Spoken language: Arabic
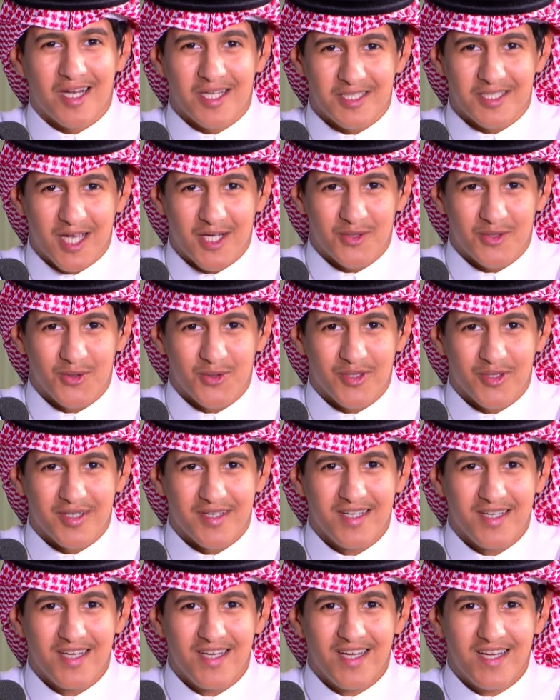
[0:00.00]
يشاهدون
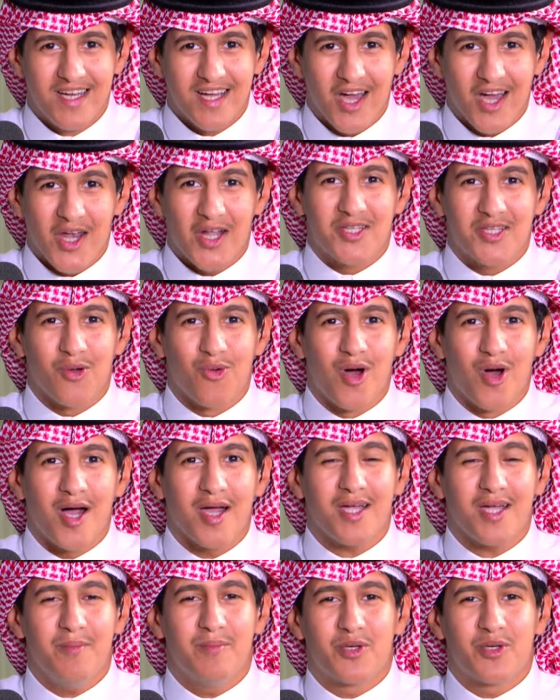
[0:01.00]
قناة
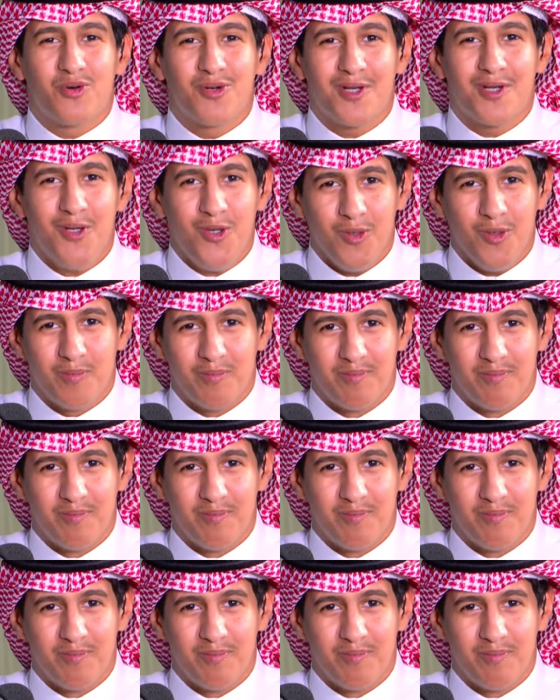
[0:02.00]
الواقع بكل حب